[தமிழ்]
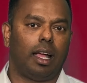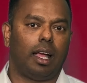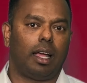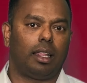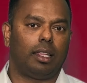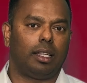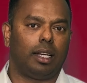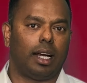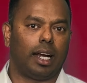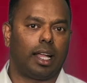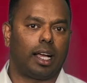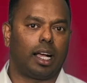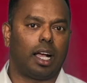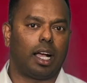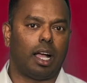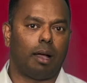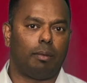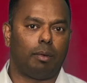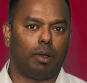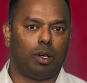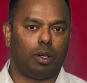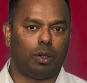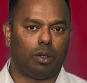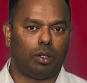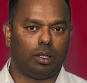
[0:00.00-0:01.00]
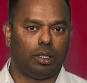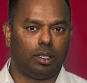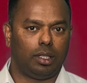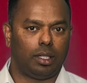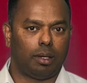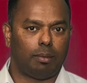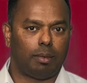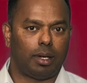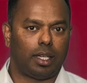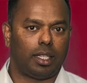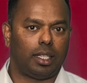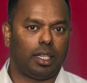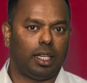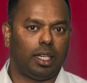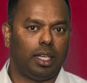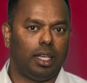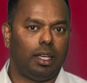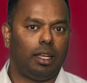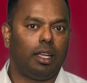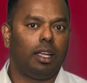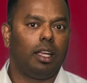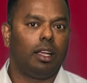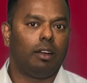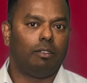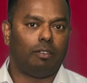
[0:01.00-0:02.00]
அது நடக்காமல் இந்த மாதிரி
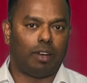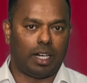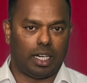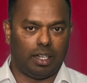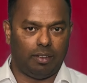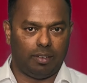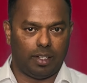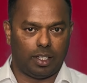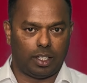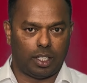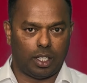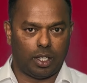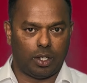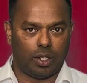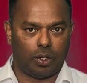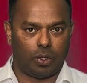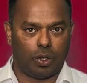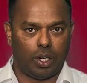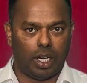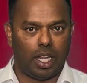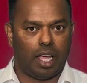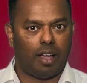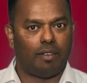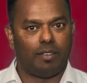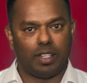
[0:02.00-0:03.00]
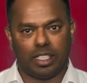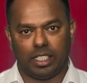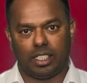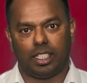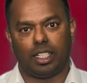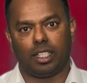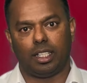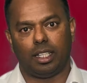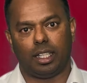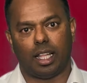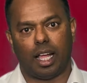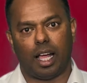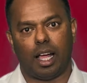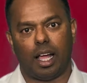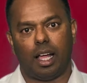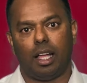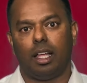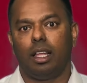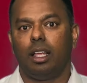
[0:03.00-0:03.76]
ஒரு வழியாக வச்சிருந்தா